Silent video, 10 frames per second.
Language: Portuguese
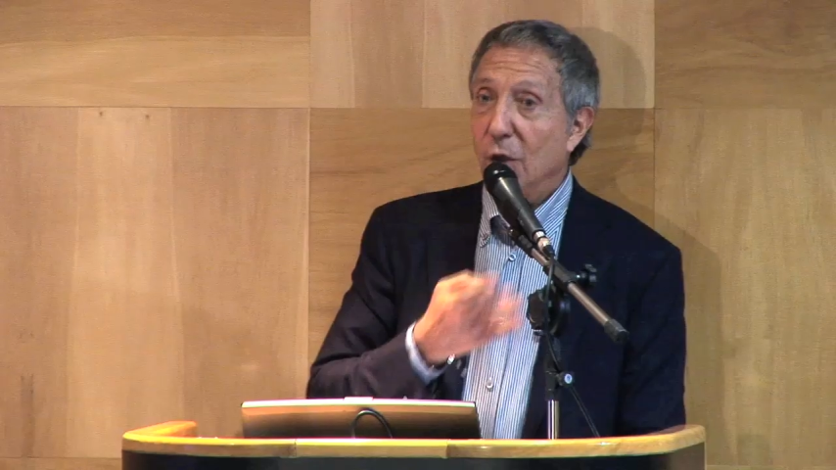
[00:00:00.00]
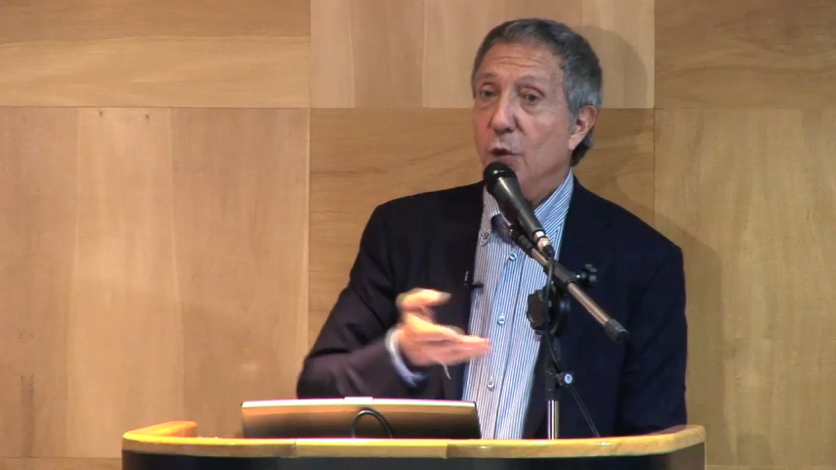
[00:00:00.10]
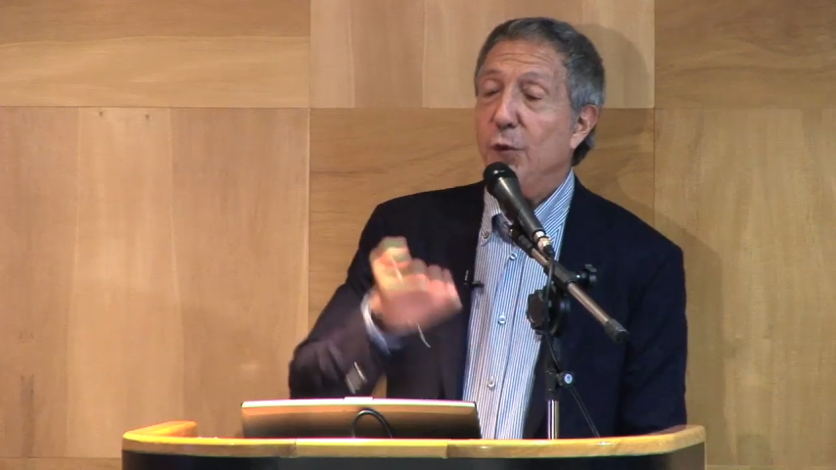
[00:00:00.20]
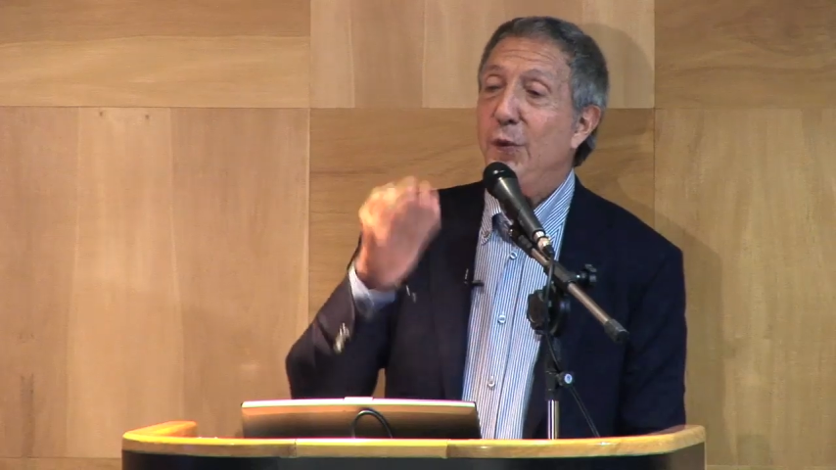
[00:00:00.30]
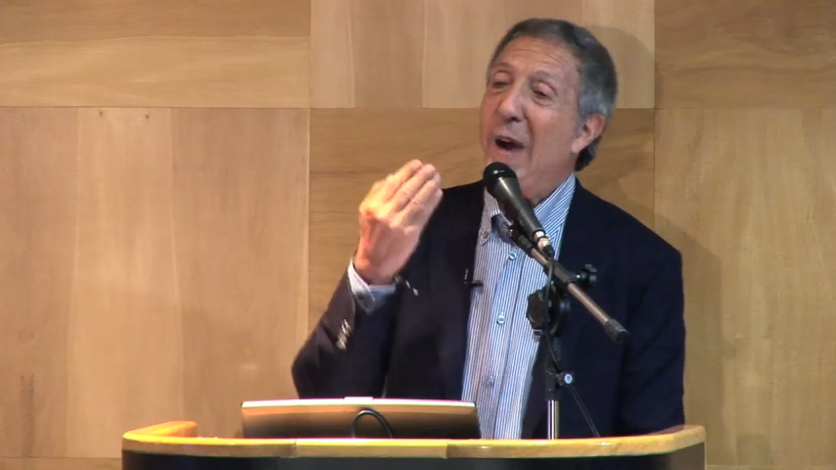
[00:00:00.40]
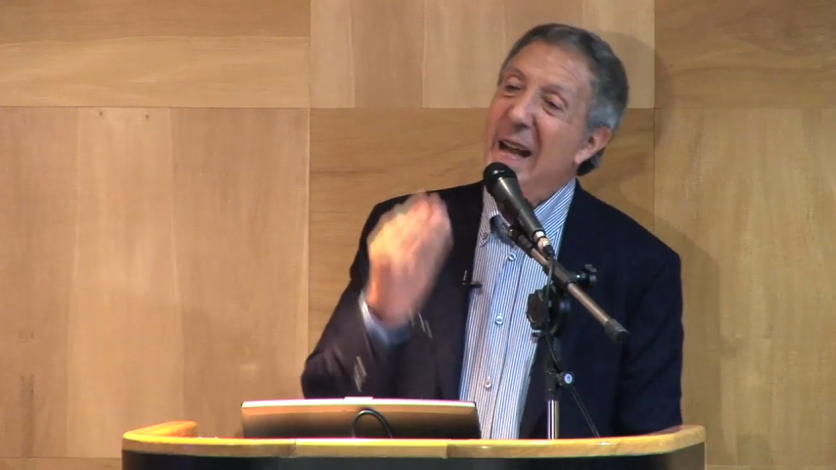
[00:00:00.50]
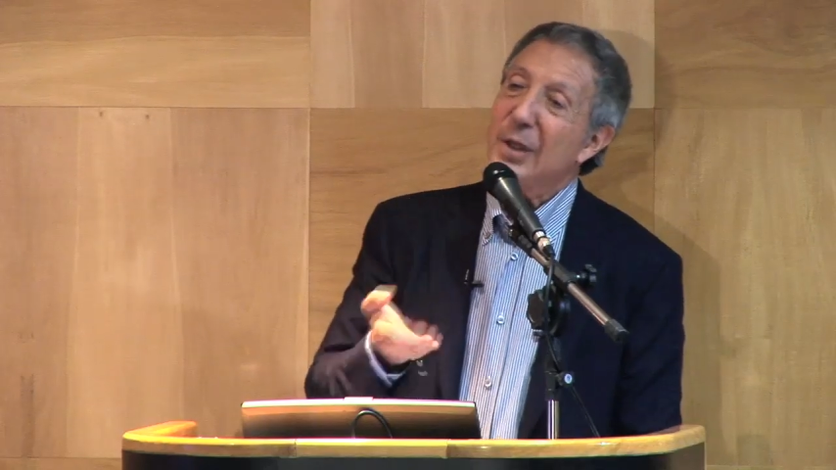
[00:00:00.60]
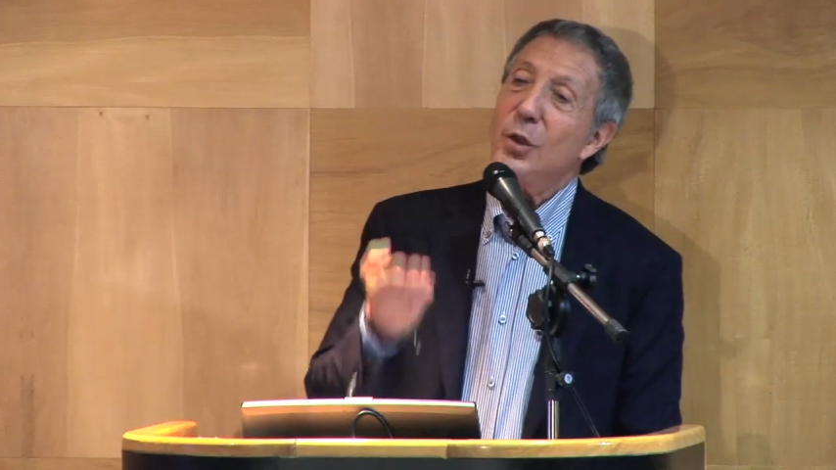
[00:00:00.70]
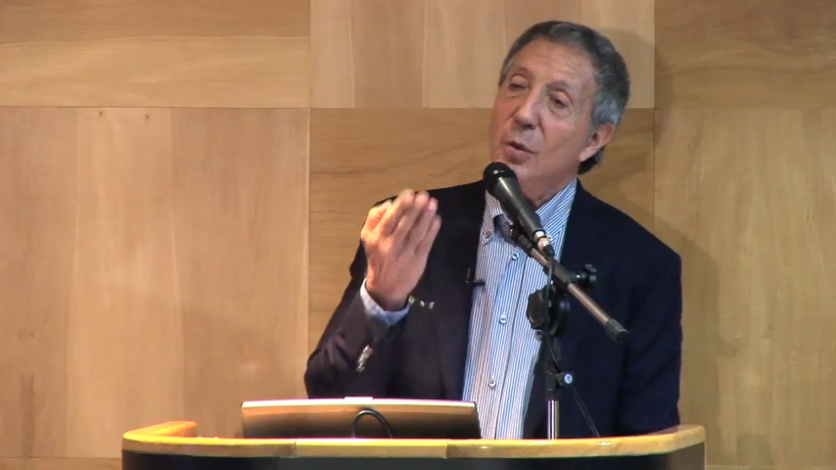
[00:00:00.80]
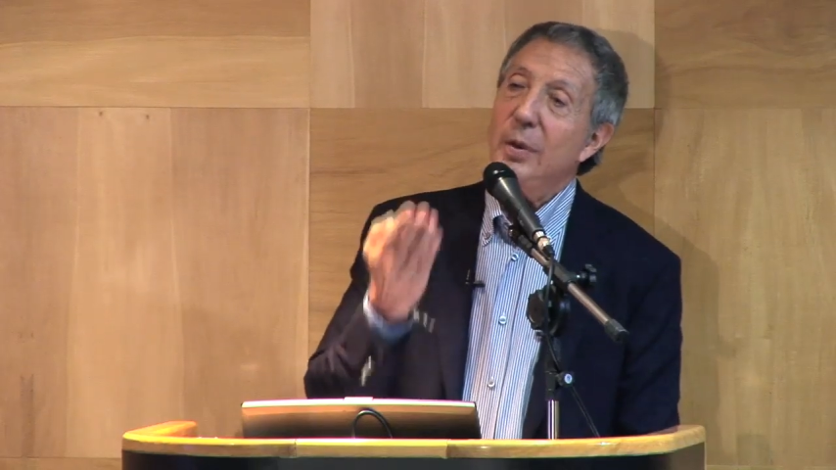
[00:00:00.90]

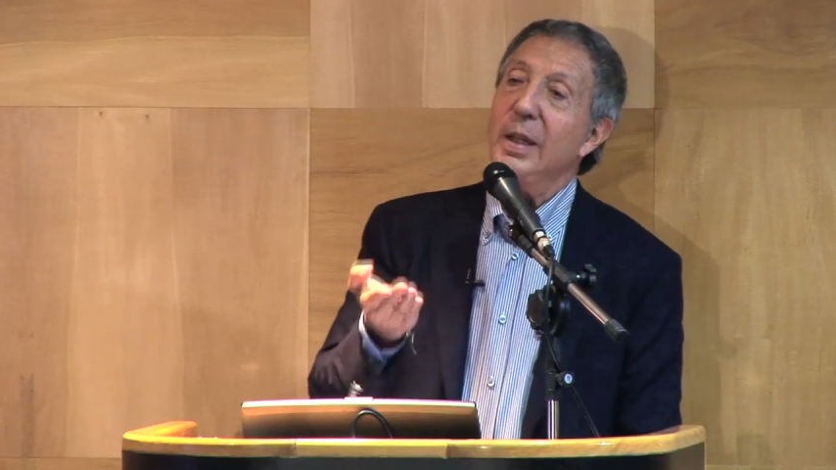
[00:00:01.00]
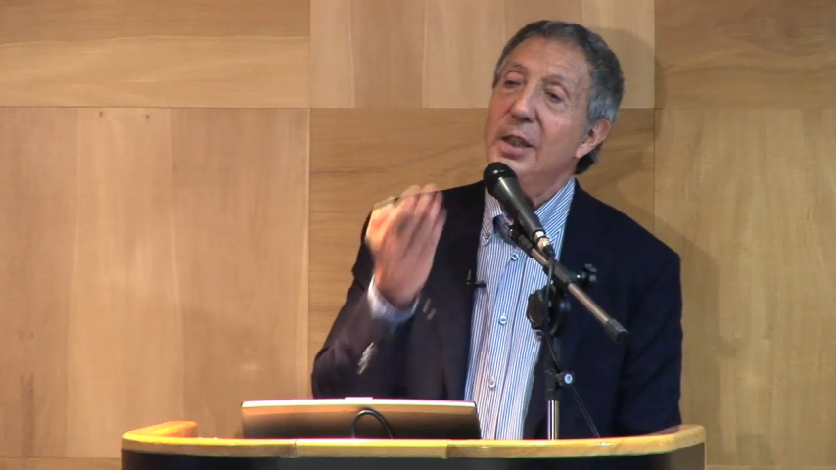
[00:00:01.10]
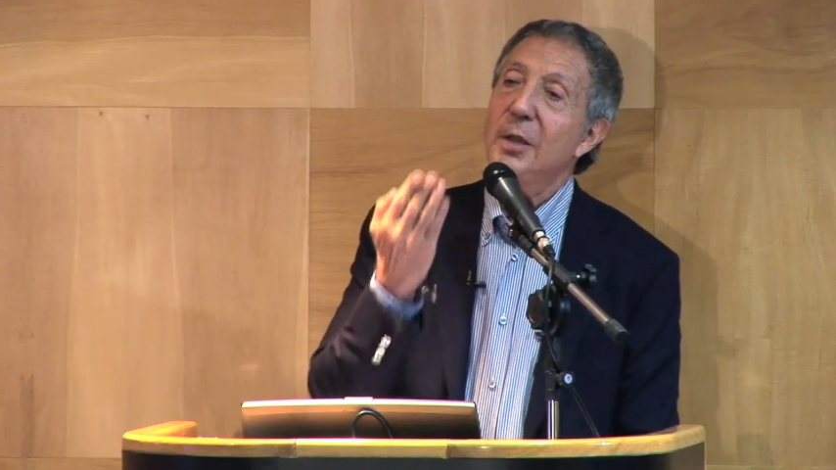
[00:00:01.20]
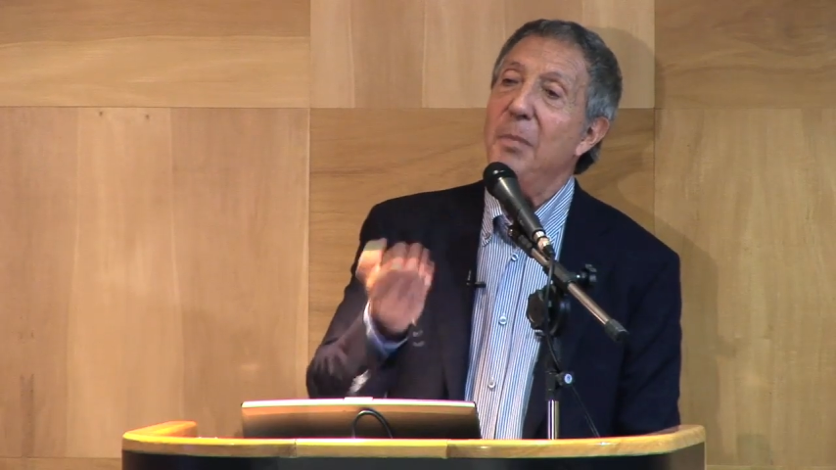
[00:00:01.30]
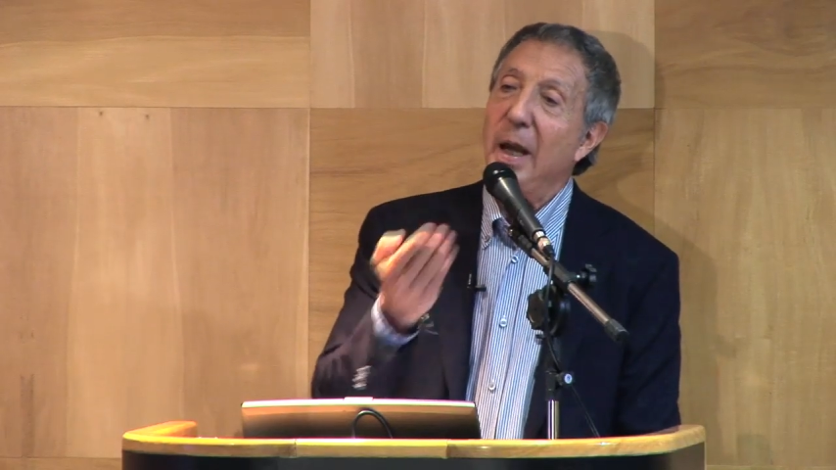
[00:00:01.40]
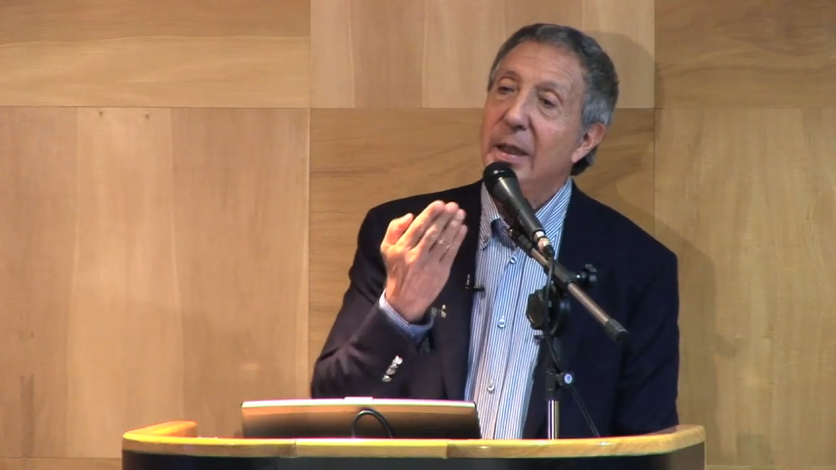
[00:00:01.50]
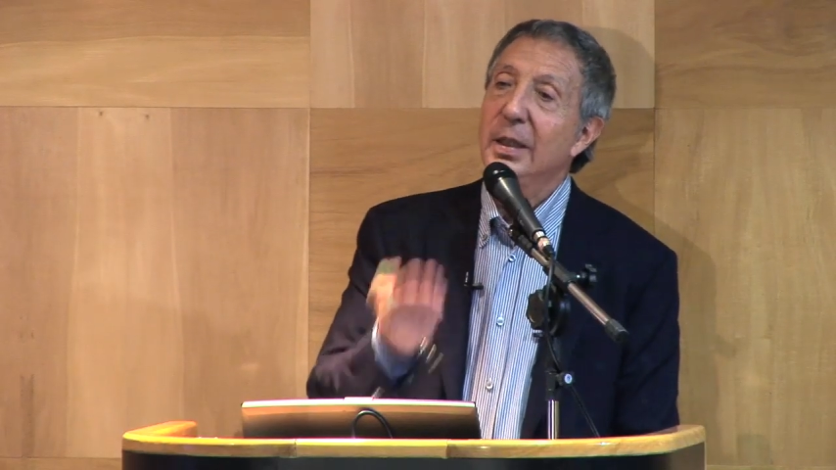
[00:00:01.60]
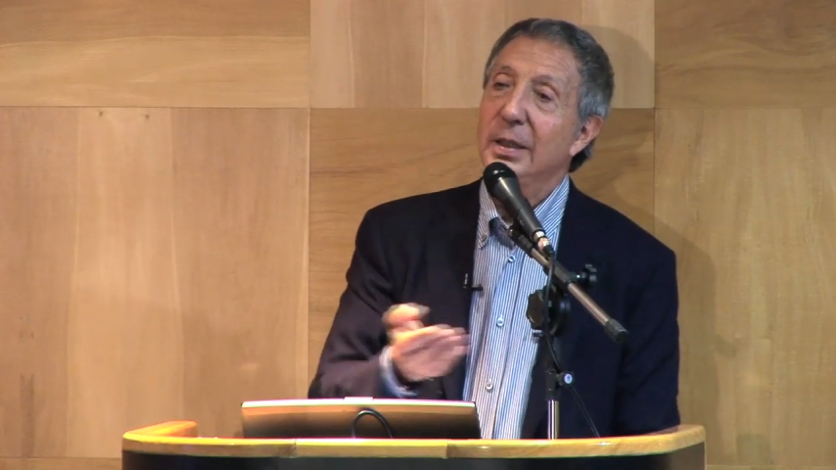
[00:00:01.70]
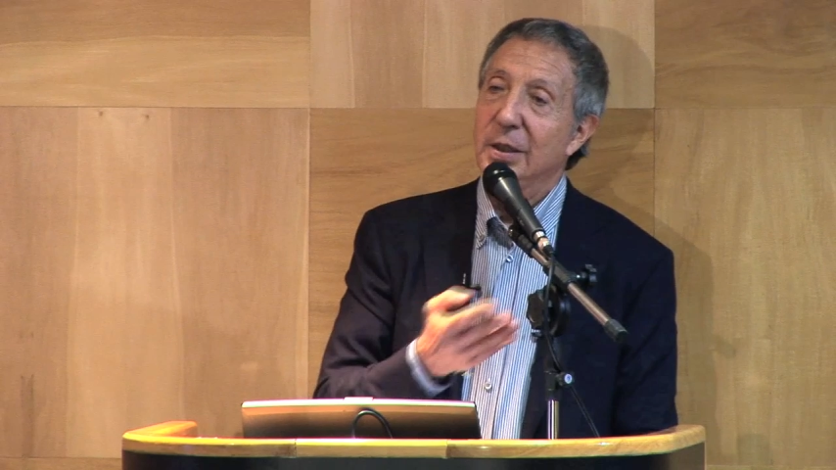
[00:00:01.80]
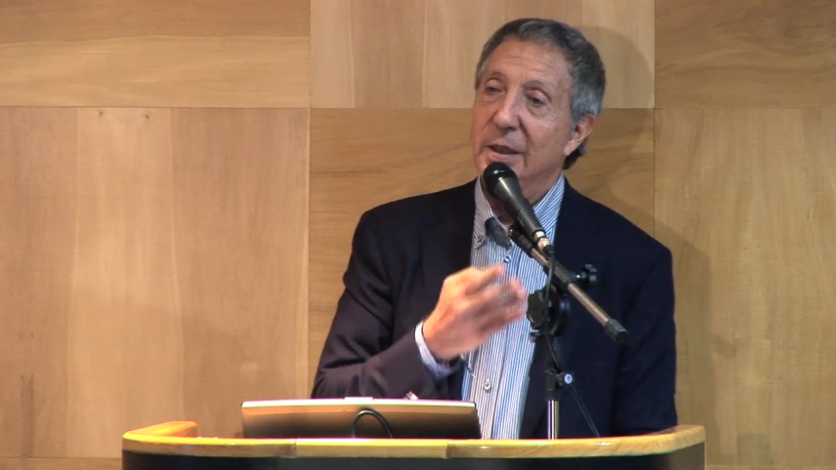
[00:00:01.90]
Façam desse
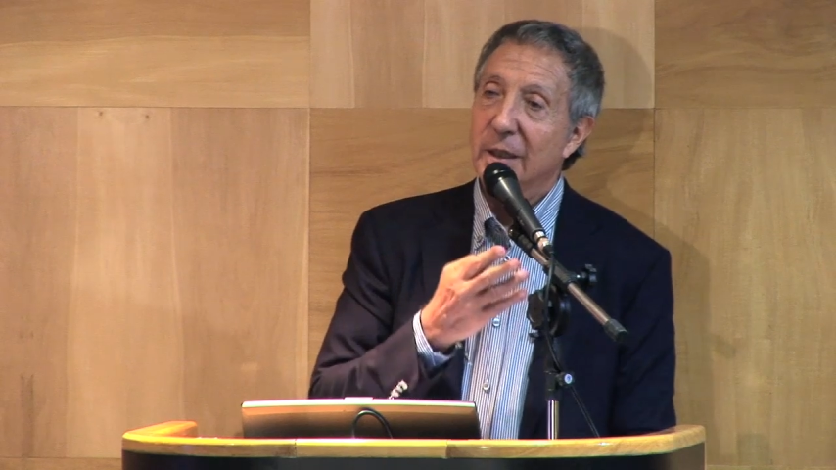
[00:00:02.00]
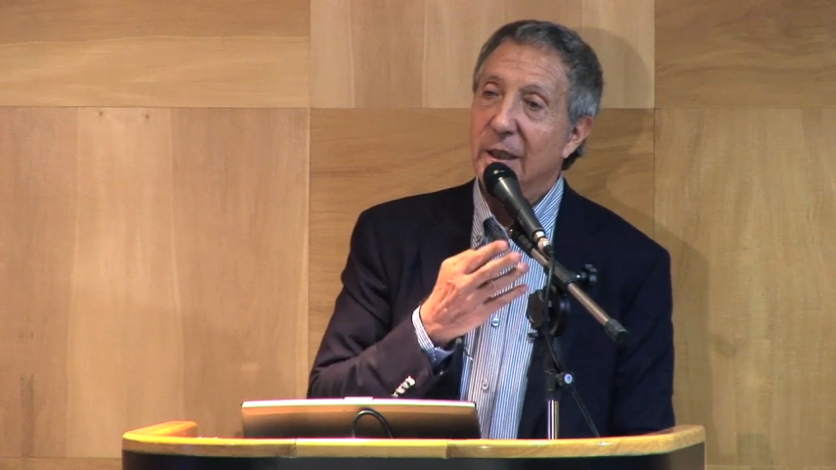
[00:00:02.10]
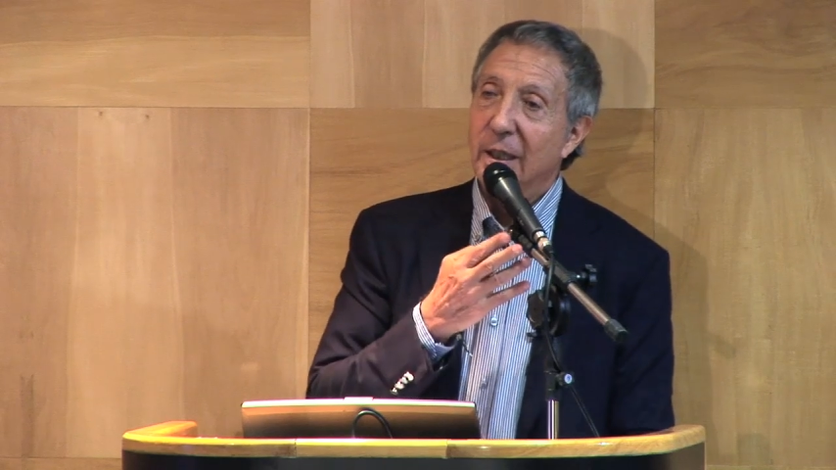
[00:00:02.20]
país